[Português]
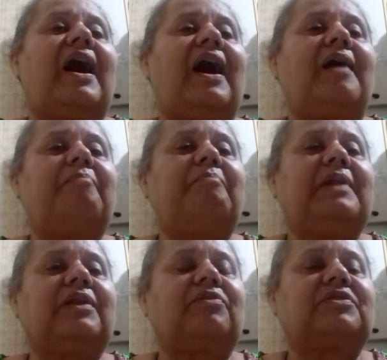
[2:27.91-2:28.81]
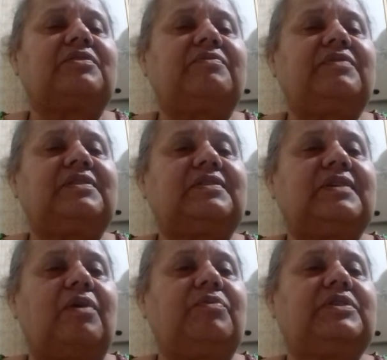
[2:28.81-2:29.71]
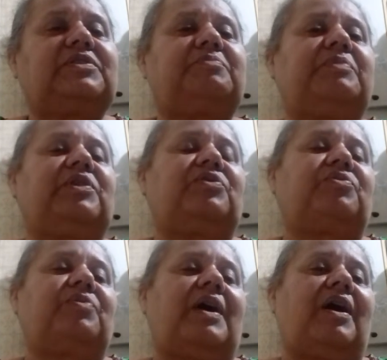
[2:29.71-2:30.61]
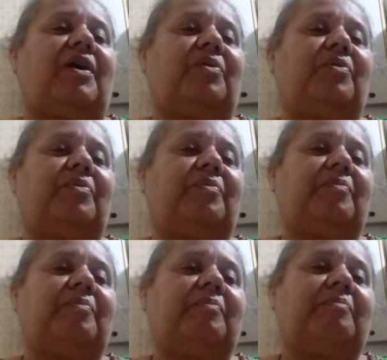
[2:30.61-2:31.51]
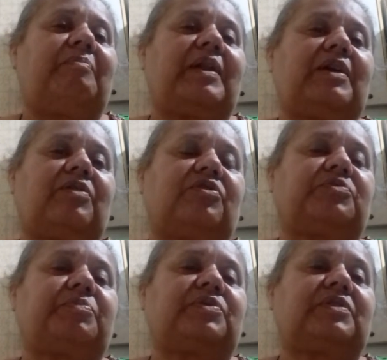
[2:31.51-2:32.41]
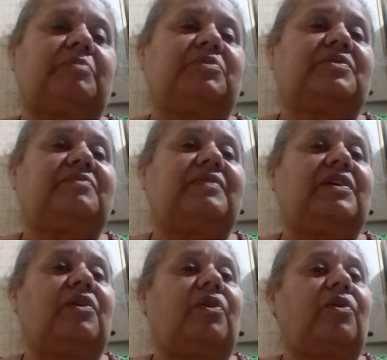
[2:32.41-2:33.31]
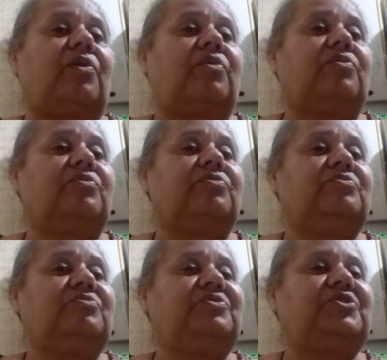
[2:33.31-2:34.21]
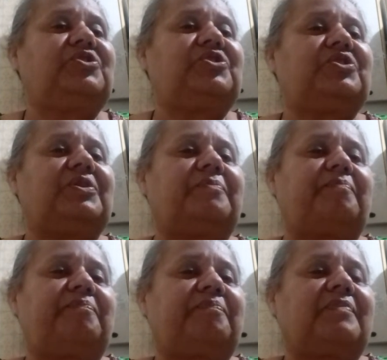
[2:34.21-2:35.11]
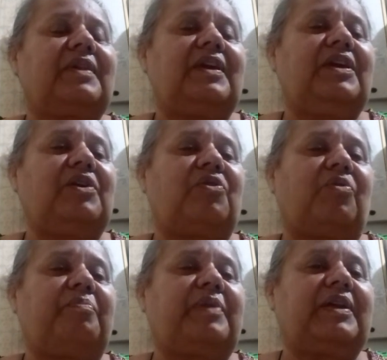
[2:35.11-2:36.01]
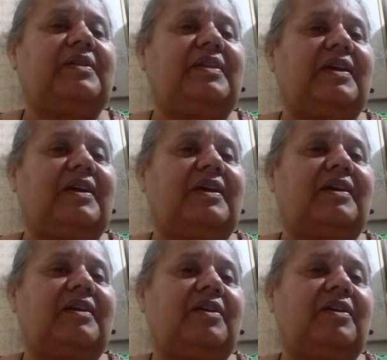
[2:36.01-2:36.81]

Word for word: abre a nossa visão espiritual para que nós possamos ver longe e compreender